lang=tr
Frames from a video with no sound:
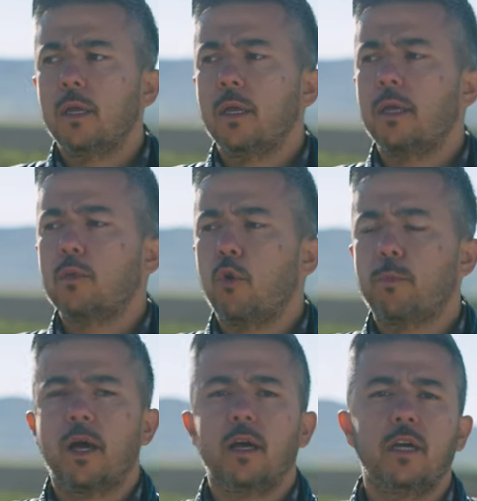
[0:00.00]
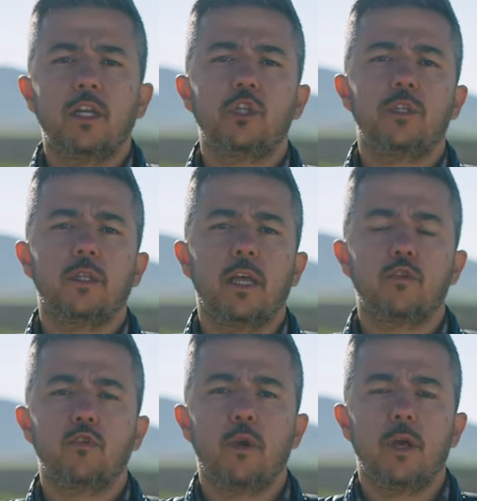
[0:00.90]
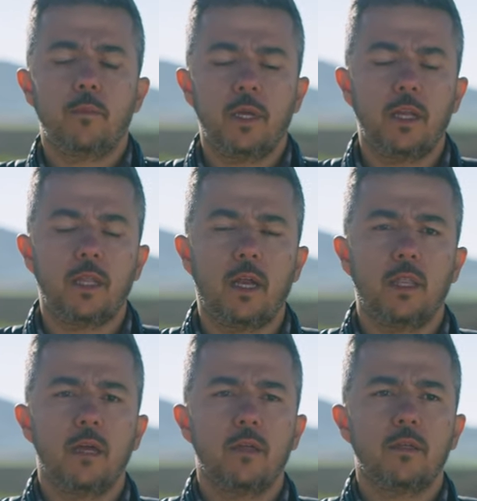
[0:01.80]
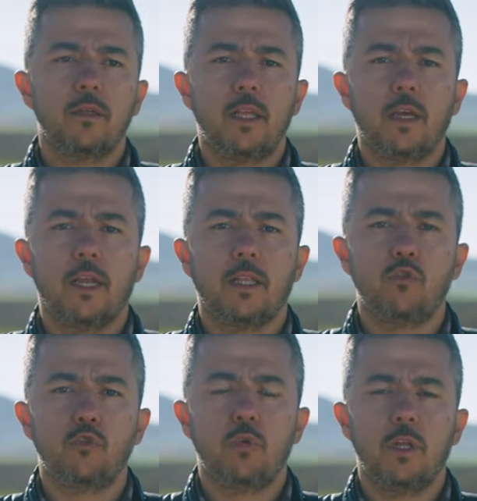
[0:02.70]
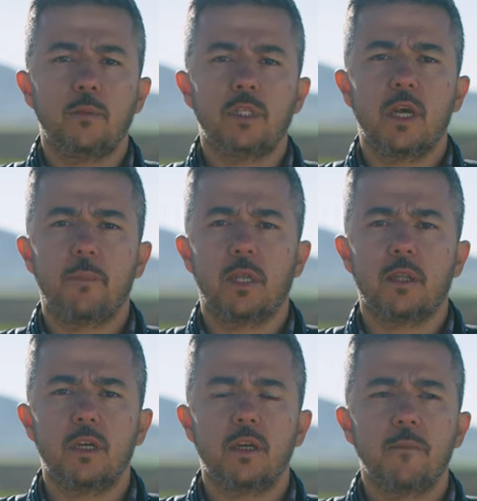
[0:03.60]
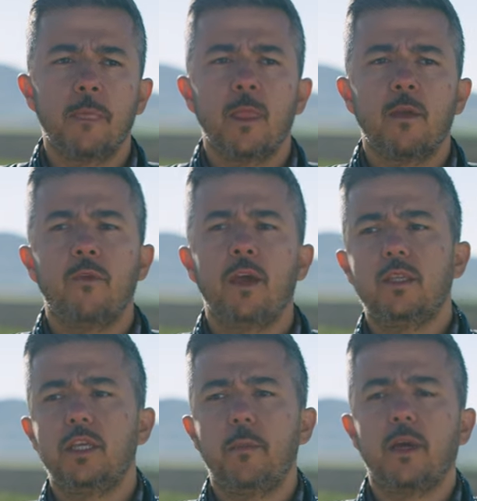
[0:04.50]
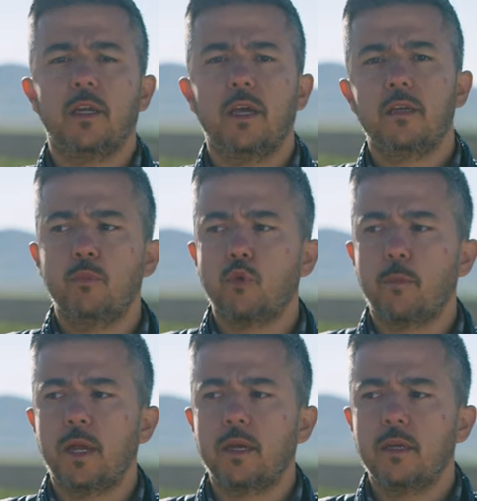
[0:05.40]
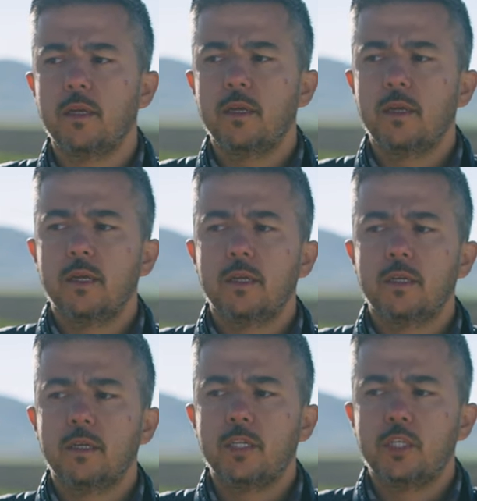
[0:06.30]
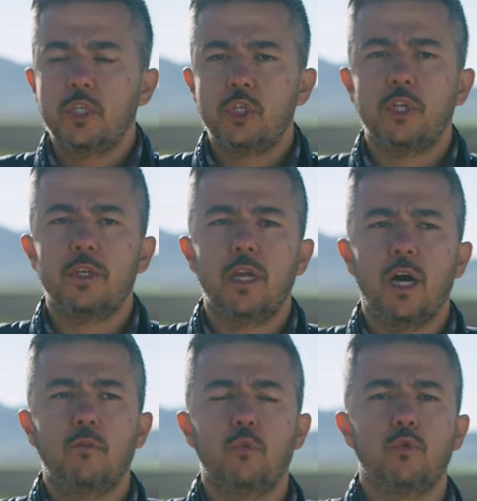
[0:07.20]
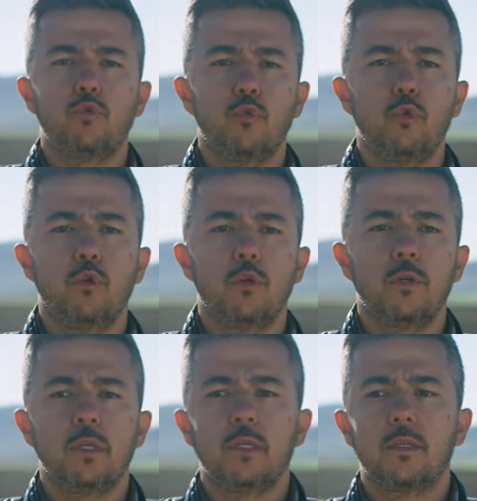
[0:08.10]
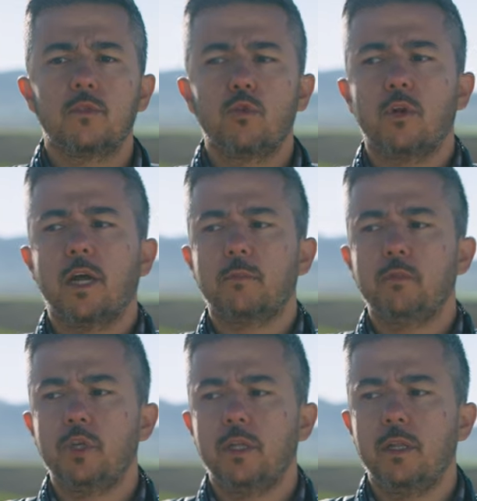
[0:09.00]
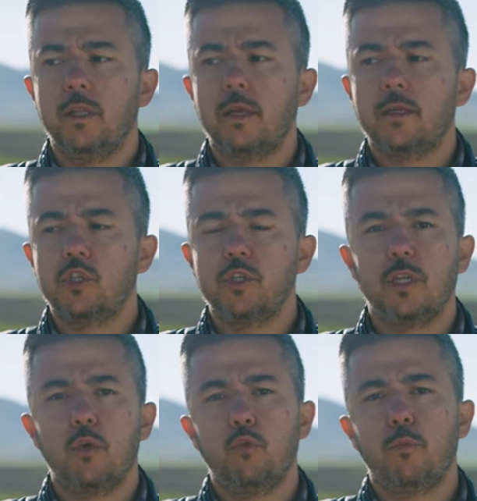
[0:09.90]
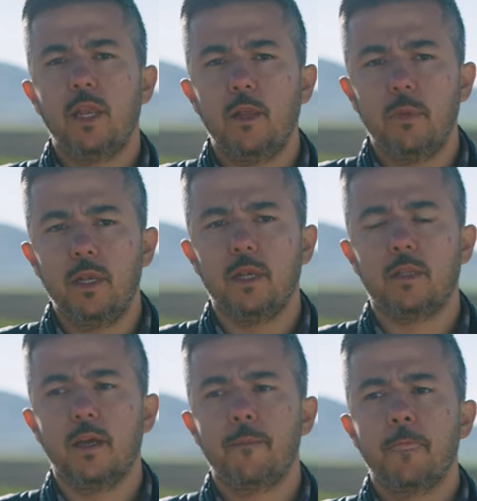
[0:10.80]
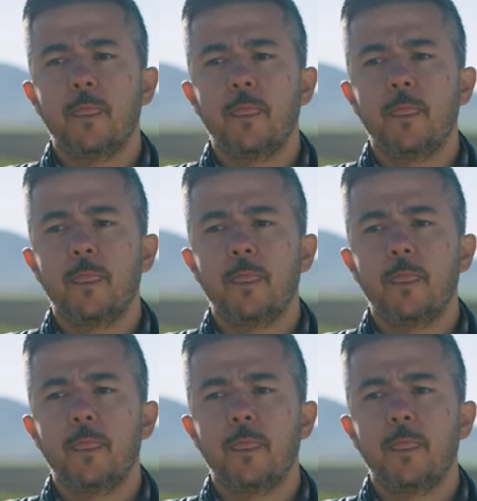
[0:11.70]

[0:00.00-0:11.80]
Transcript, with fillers: E, toprağa karıştırdıktan sonra makinalarla tekrardan çukurlarımızı kapattık ve dikime kadar bu toprak kışı, yağmuru, suyu çok rahat bir şekilde içindeki gübreyle birlikte